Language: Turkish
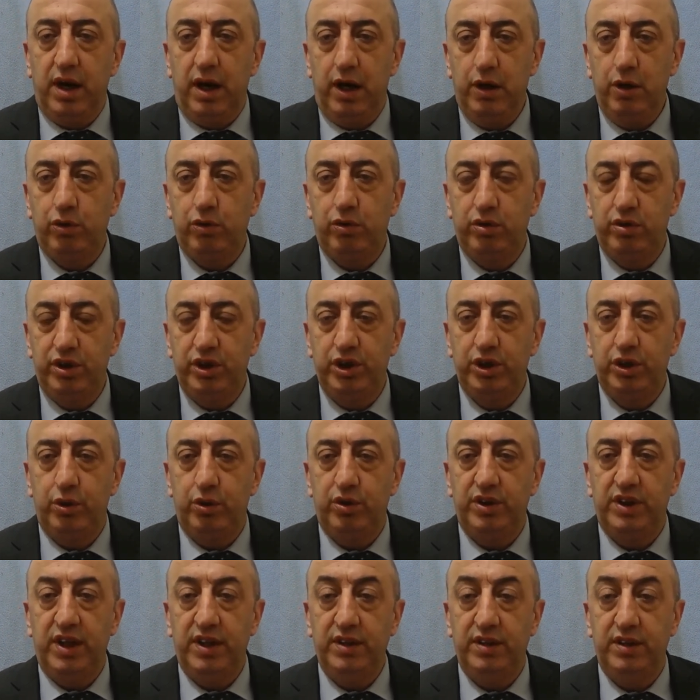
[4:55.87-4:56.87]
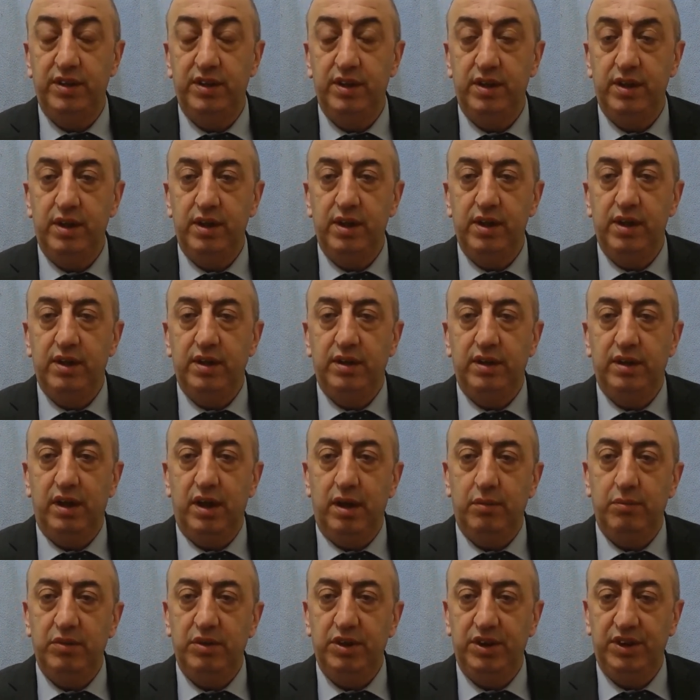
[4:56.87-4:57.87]
Haluk Kurucu da oradaydı dedi.
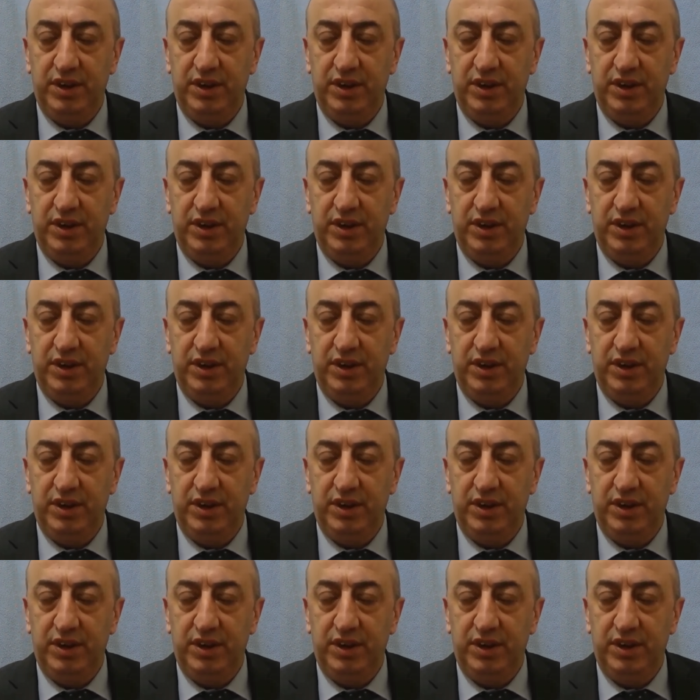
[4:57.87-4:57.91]
Tamam mı?